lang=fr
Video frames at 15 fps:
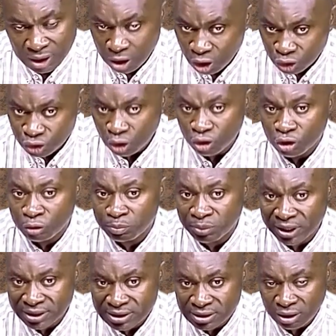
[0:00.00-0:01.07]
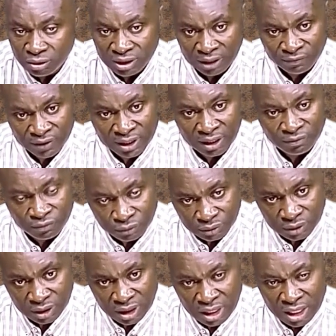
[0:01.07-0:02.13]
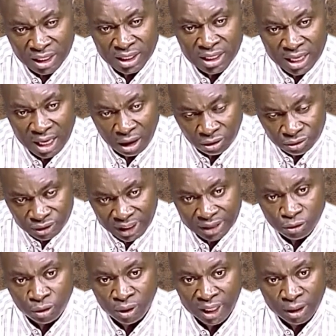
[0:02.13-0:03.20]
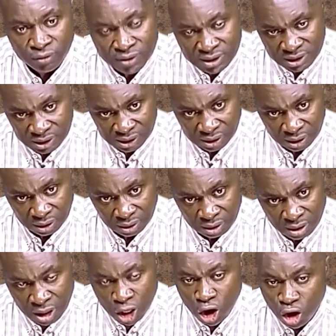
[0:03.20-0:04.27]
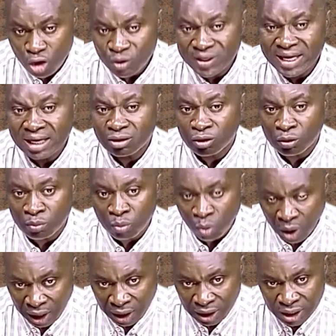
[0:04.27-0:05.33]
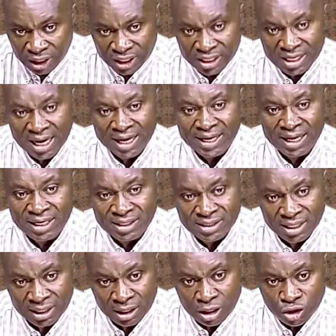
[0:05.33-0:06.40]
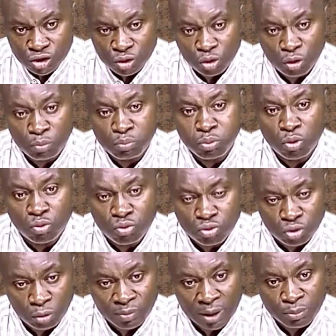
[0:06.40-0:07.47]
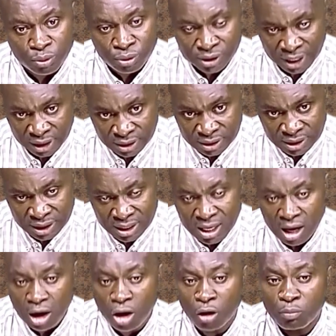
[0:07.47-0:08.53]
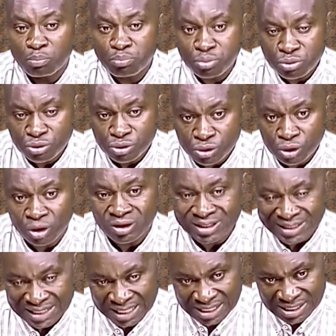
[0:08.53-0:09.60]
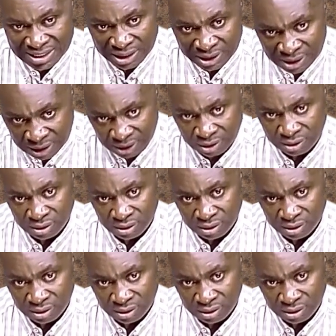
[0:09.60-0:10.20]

En tant que président de la FECAFOOT, il est en train de réussir. En quelques mois, il a réalisé ce que beaucoup n'ont pas pu réaliser en plusieurs décennies.